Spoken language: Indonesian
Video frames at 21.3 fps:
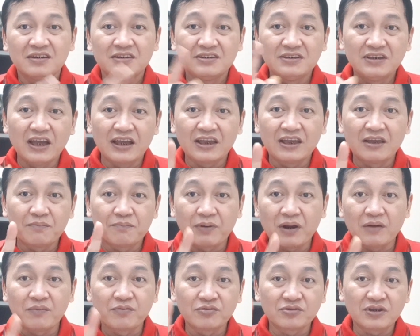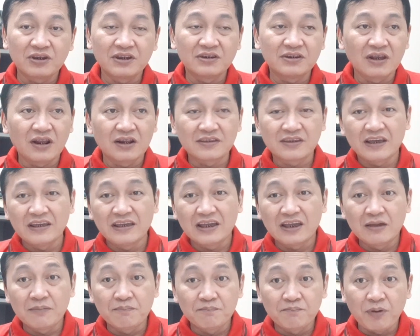Yankee Bravo Delta
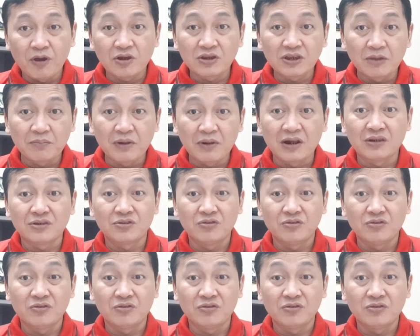Yankee Portable.